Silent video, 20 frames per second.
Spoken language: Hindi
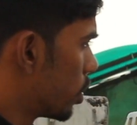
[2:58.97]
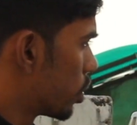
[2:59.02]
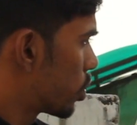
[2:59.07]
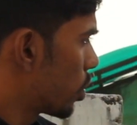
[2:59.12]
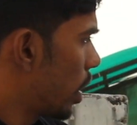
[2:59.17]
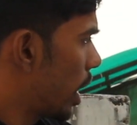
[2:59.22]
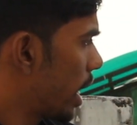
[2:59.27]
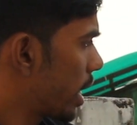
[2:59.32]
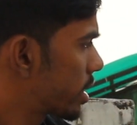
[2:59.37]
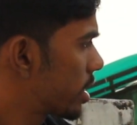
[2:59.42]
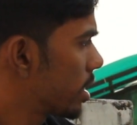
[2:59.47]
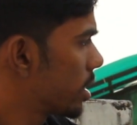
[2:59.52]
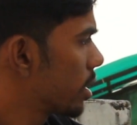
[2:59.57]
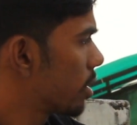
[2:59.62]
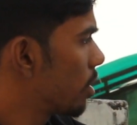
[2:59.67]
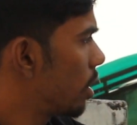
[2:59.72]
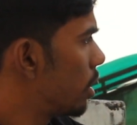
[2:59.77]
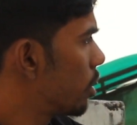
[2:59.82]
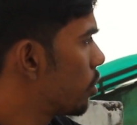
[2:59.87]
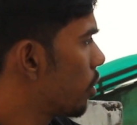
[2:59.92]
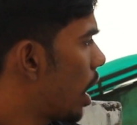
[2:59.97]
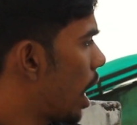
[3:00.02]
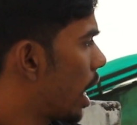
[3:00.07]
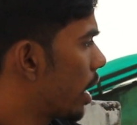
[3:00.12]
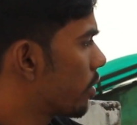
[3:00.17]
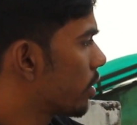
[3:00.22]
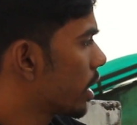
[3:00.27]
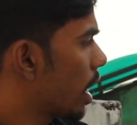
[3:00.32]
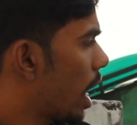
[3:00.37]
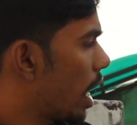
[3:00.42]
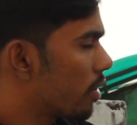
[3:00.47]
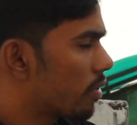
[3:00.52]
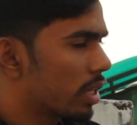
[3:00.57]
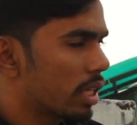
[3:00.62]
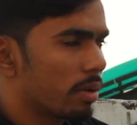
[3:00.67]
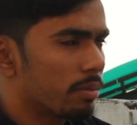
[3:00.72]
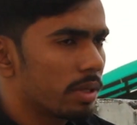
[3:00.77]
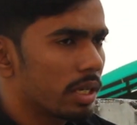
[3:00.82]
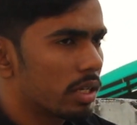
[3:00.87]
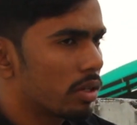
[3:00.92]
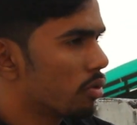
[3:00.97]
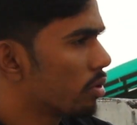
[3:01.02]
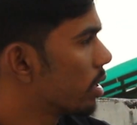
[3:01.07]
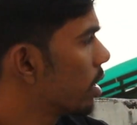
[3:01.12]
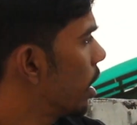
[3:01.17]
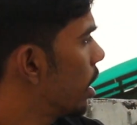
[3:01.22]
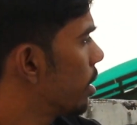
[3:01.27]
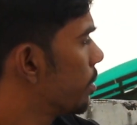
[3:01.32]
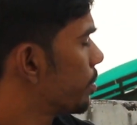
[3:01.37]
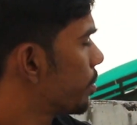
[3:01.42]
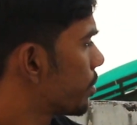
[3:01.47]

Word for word: सो एक्स इज इक्वल टू आर वन आर वन हमने क्यों किया